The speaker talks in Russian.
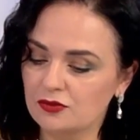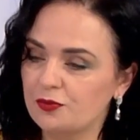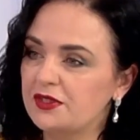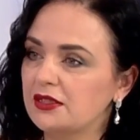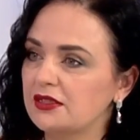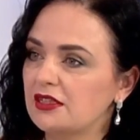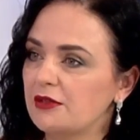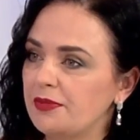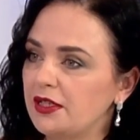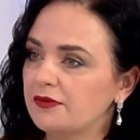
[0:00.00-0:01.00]
вот,
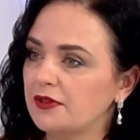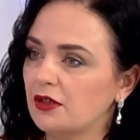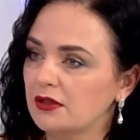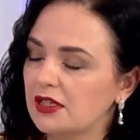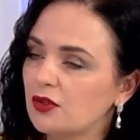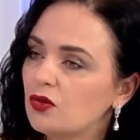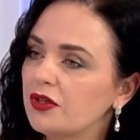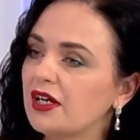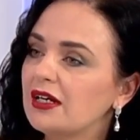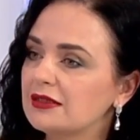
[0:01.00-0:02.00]
психотерапии так,
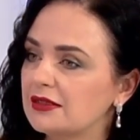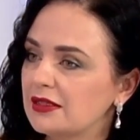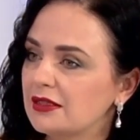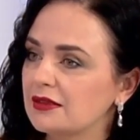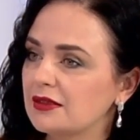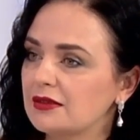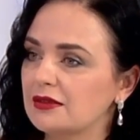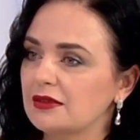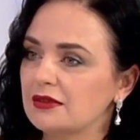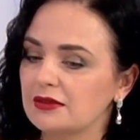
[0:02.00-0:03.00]
такой акцент.
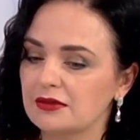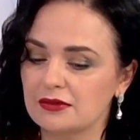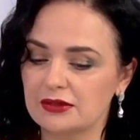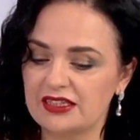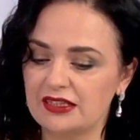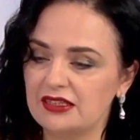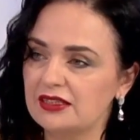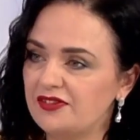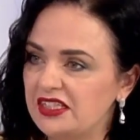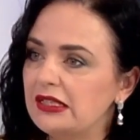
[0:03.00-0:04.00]
Э, это
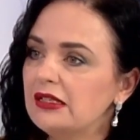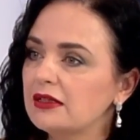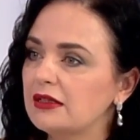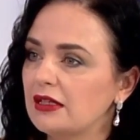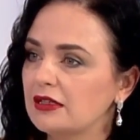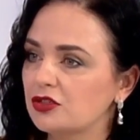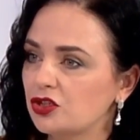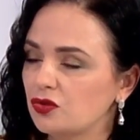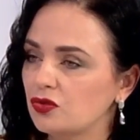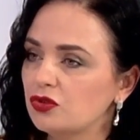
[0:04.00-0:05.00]
действительно так,
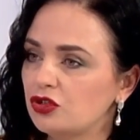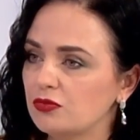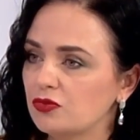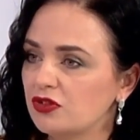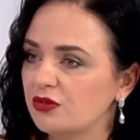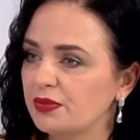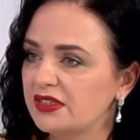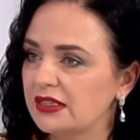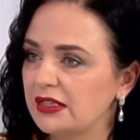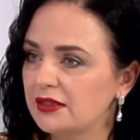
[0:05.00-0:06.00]
что очень многие
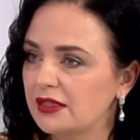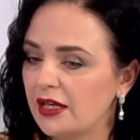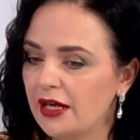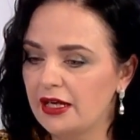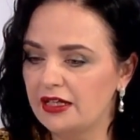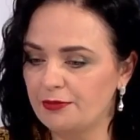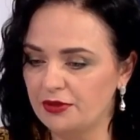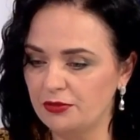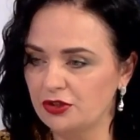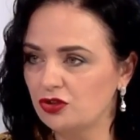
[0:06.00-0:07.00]
пациенты, я
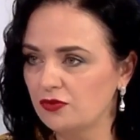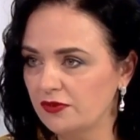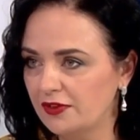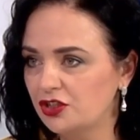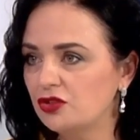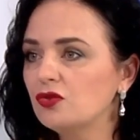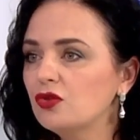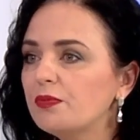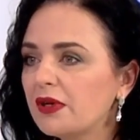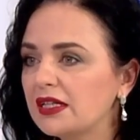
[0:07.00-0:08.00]
понимаю, что вы врач
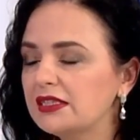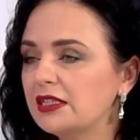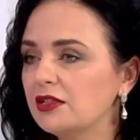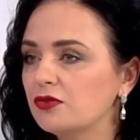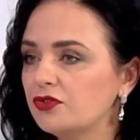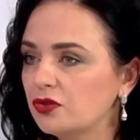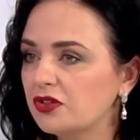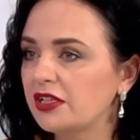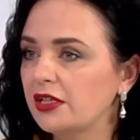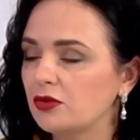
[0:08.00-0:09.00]
другой практики, но
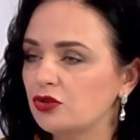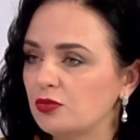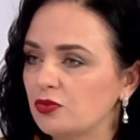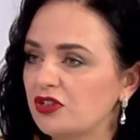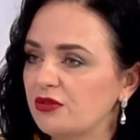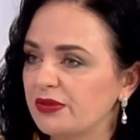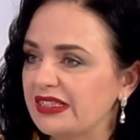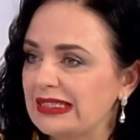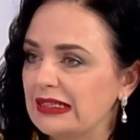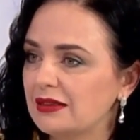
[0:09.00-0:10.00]
все-таки очень многие
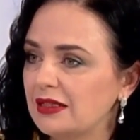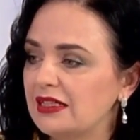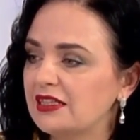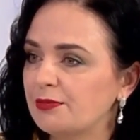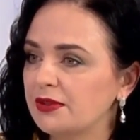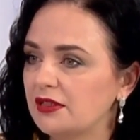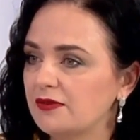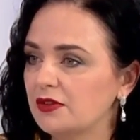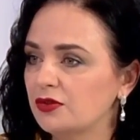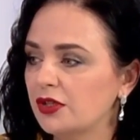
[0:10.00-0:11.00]
пациенты
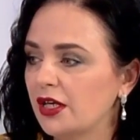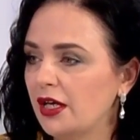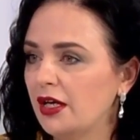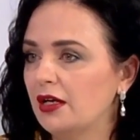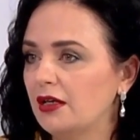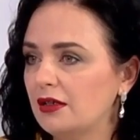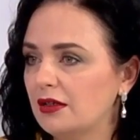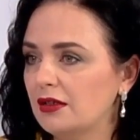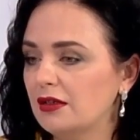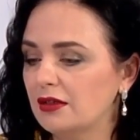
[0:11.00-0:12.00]
испытывают
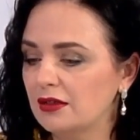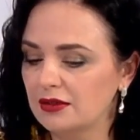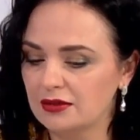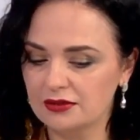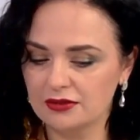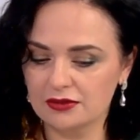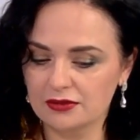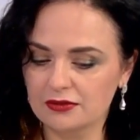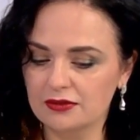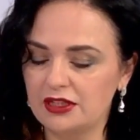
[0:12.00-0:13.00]

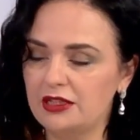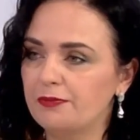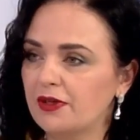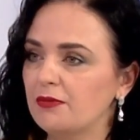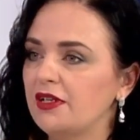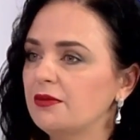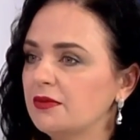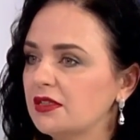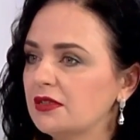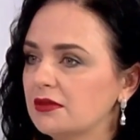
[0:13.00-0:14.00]
э, и
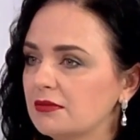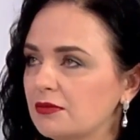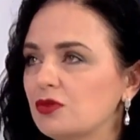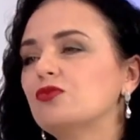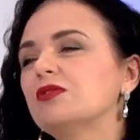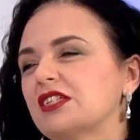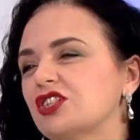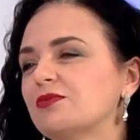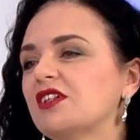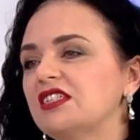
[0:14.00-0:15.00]
проблемы, ну, мы
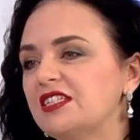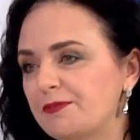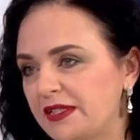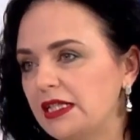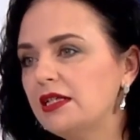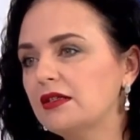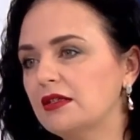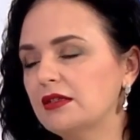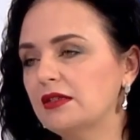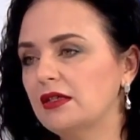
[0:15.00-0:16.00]
скажем так, не с
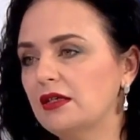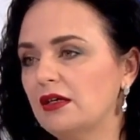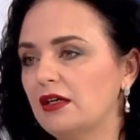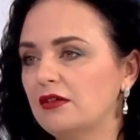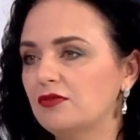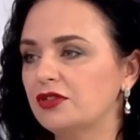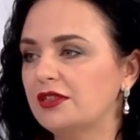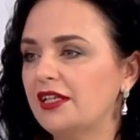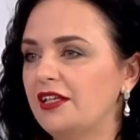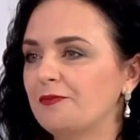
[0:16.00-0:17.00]
психикой, да, а вот с
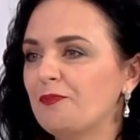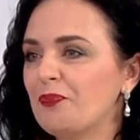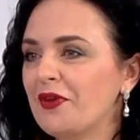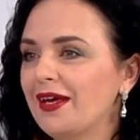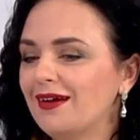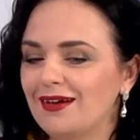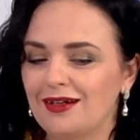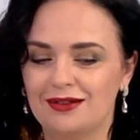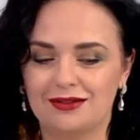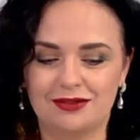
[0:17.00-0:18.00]
таким
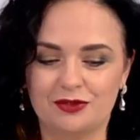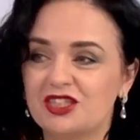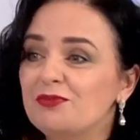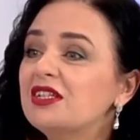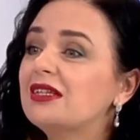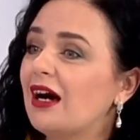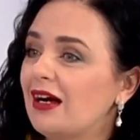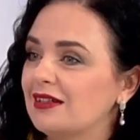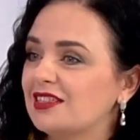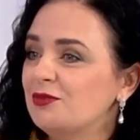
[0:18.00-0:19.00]
Э, с,
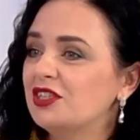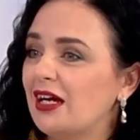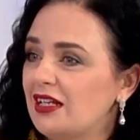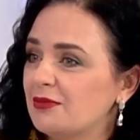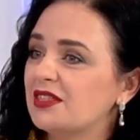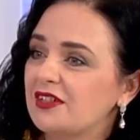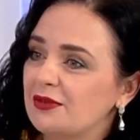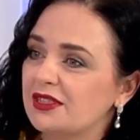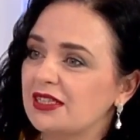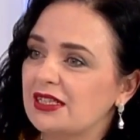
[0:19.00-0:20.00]
мента, с ментальным
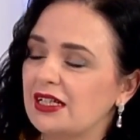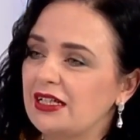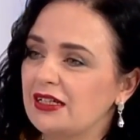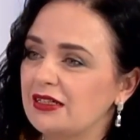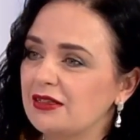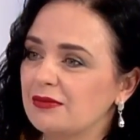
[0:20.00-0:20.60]
своим состоянием.